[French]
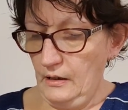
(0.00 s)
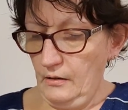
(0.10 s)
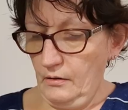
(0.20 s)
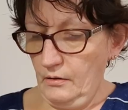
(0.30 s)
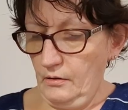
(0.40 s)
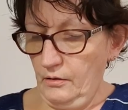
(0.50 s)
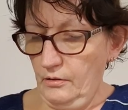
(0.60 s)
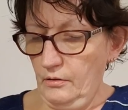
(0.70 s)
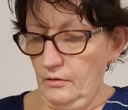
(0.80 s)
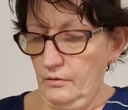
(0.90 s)

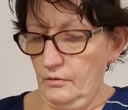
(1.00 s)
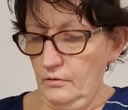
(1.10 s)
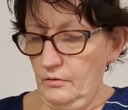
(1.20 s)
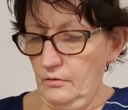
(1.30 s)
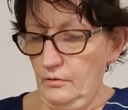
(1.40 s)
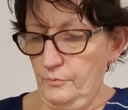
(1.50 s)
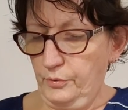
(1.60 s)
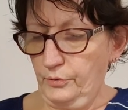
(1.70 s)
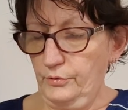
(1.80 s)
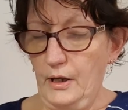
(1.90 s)
Euh,
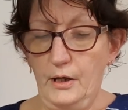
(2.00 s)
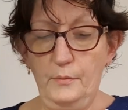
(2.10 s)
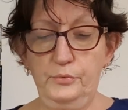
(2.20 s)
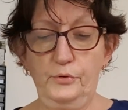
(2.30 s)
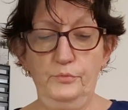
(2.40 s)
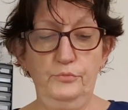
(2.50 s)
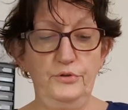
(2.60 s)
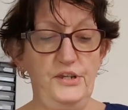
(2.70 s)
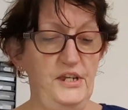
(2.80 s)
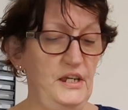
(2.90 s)
pour, la, pour une
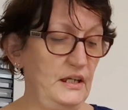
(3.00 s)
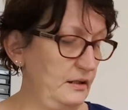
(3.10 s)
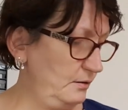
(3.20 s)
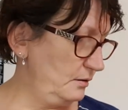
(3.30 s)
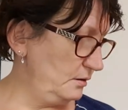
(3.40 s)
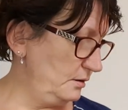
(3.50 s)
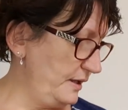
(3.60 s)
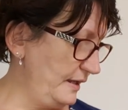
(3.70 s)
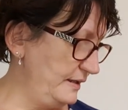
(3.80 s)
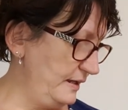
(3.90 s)
boutique, euh,
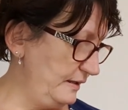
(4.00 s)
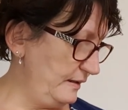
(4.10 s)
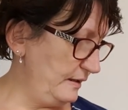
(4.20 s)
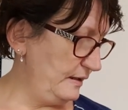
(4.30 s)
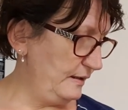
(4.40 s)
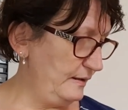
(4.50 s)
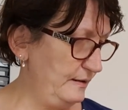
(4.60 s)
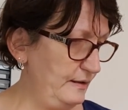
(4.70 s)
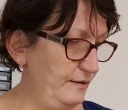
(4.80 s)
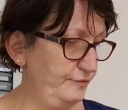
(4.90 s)
il y a
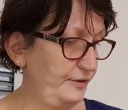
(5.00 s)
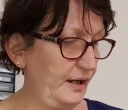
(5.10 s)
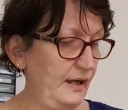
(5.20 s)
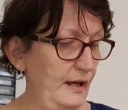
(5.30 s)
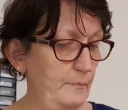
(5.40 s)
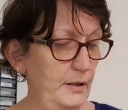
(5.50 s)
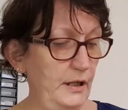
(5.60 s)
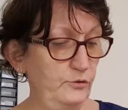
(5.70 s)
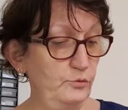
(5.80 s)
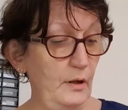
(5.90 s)
des, des, frais à
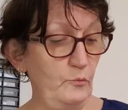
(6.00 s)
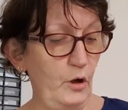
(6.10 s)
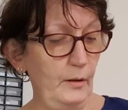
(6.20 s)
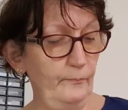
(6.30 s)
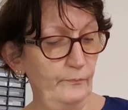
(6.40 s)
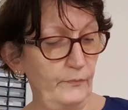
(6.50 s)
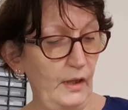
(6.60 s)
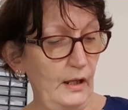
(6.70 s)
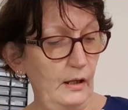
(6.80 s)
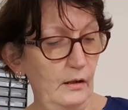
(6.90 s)
payer tous les mois.
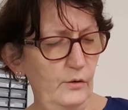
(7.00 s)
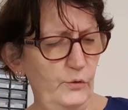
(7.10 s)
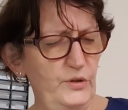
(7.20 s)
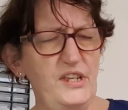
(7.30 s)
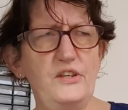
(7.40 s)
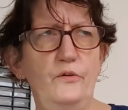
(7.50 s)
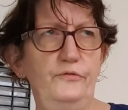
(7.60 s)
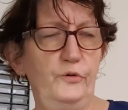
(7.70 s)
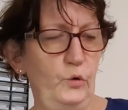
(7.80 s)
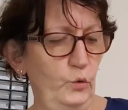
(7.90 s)

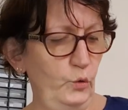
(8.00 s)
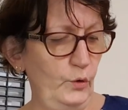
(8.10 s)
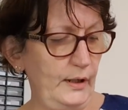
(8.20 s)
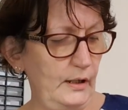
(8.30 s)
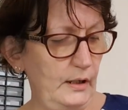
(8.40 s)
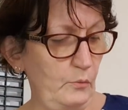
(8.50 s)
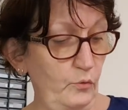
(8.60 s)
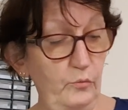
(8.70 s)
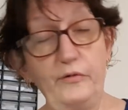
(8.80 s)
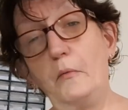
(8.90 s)
19 euh, euros, et,
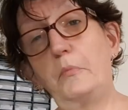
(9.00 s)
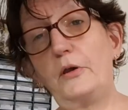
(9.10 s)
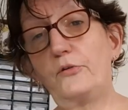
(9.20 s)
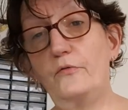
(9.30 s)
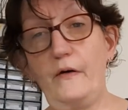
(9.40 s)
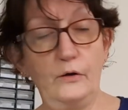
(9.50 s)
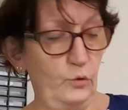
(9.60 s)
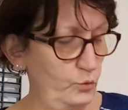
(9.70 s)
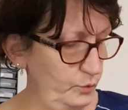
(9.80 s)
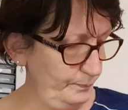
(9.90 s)
bon, enfin presque 20
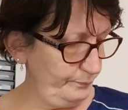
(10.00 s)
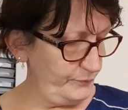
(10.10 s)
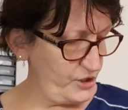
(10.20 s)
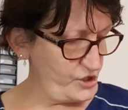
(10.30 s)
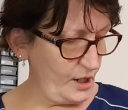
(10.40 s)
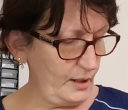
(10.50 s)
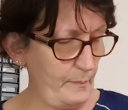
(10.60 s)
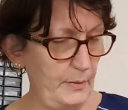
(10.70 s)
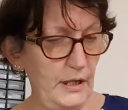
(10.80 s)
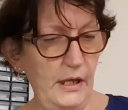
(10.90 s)
euros déjà
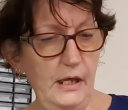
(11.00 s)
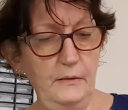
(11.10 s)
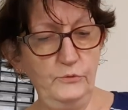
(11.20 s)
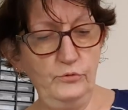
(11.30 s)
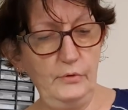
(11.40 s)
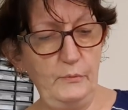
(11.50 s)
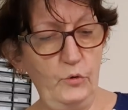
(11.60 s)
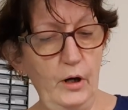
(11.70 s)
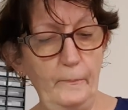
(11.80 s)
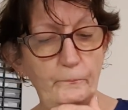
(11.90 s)
à payer tous les
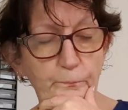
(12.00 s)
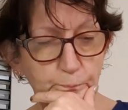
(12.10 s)
mois.